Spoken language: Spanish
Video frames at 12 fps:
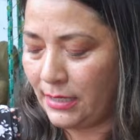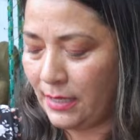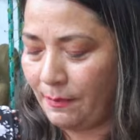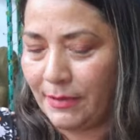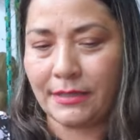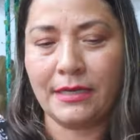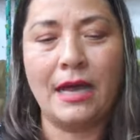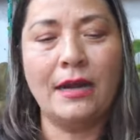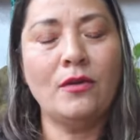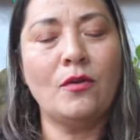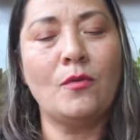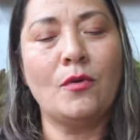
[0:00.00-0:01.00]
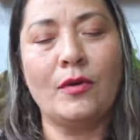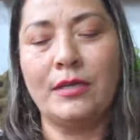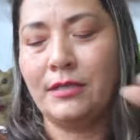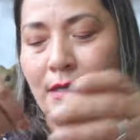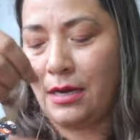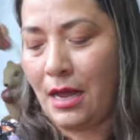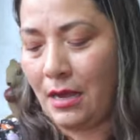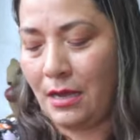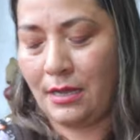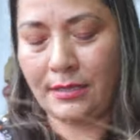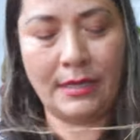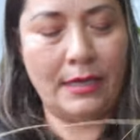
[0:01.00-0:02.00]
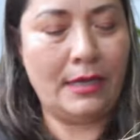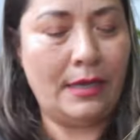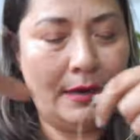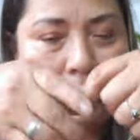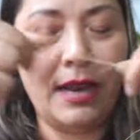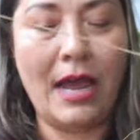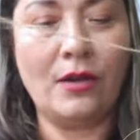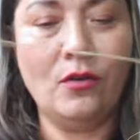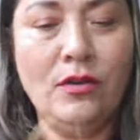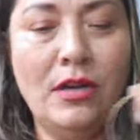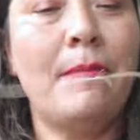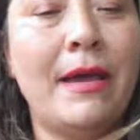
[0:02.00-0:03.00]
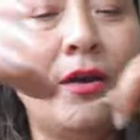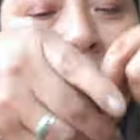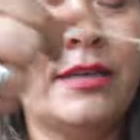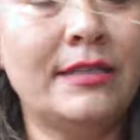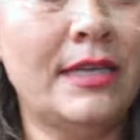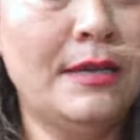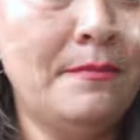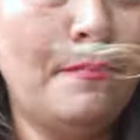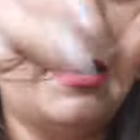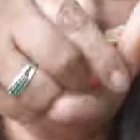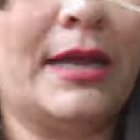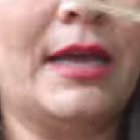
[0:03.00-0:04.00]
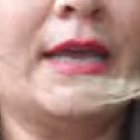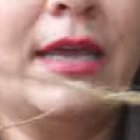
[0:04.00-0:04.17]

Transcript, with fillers: el de pescar como lo es el ese nylon pero este para que